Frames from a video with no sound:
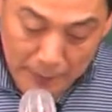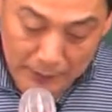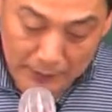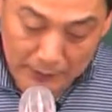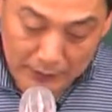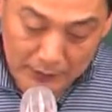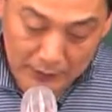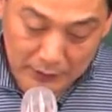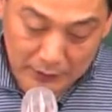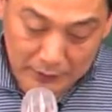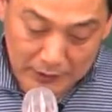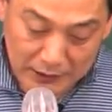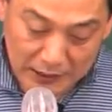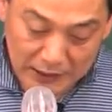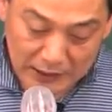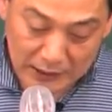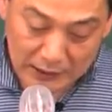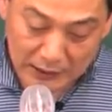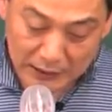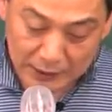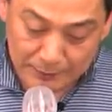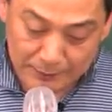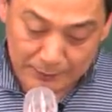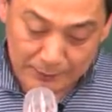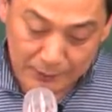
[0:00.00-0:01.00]
이렇게
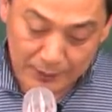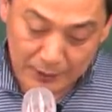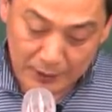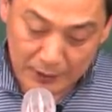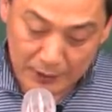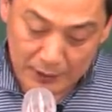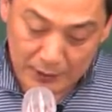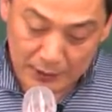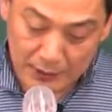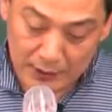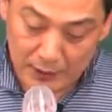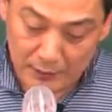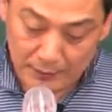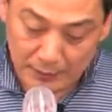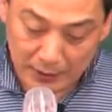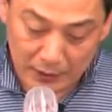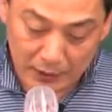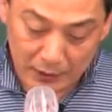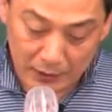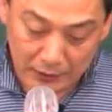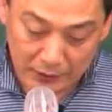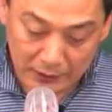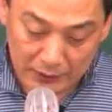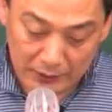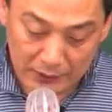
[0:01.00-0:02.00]
40키페이시험
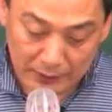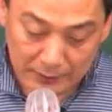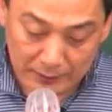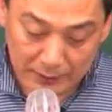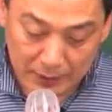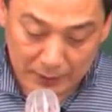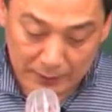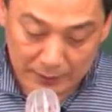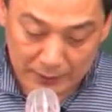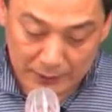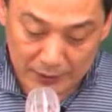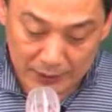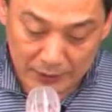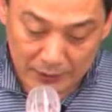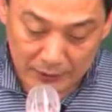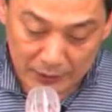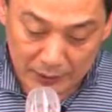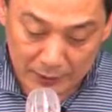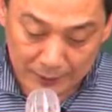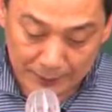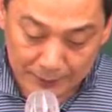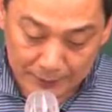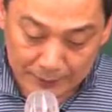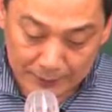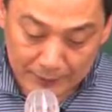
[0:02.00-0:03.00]
나오는 일단
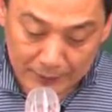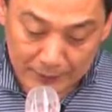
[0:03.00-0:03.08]
봐보자고요.